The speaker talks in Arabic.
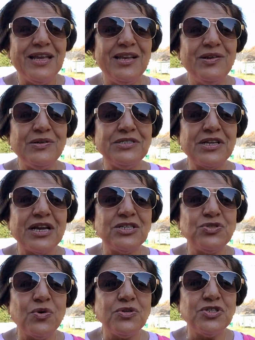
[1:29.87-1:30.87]
الاسره
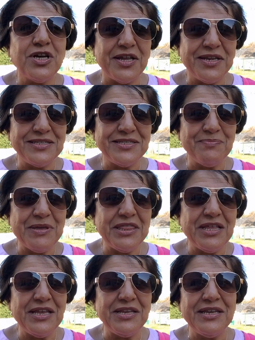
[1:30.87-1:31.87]
شلون كانت
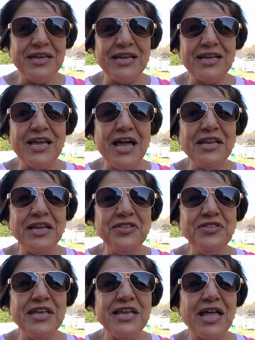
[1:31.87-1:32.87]
مثلا كان
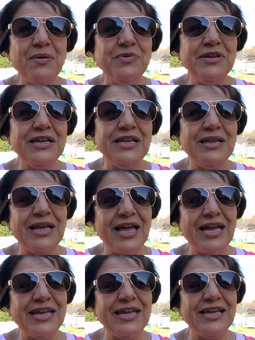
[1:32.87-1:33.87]
عندنا قبل
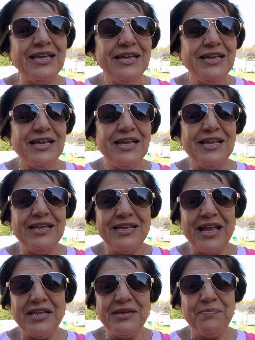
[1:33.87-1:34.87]
هاي
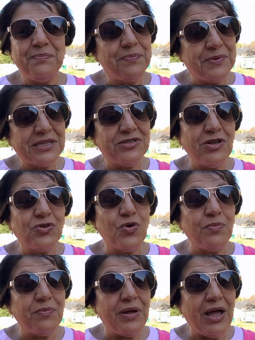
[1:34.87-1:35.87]
يعني قلت
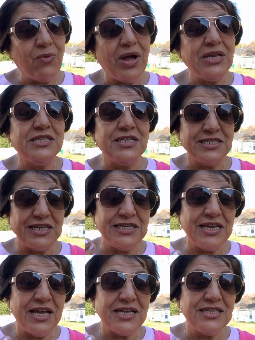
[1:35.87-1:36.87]
لكم حوالي
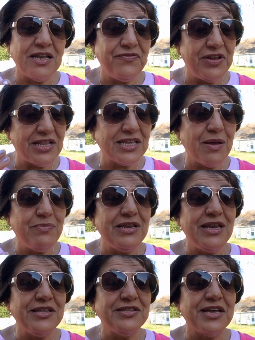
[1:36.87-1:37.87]
التسعينات 2000 قبل
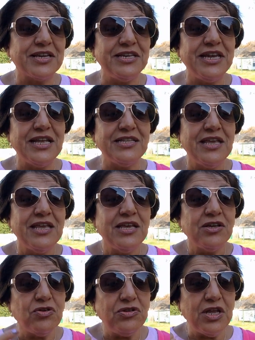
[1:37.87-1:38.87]
الانترنت
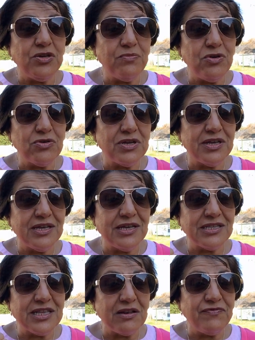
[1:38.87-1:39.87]
كنا
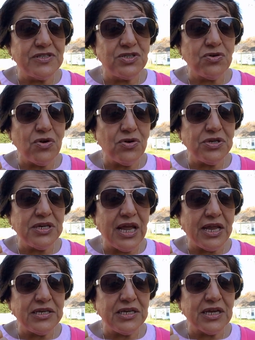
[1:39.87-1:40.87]
نملك تلفزيون
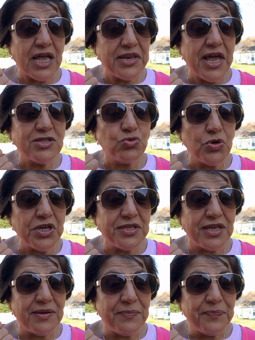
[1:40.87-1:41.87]
يعني قناه
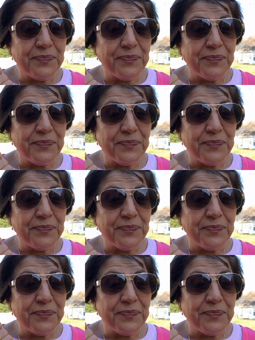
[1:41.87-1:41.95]
وحده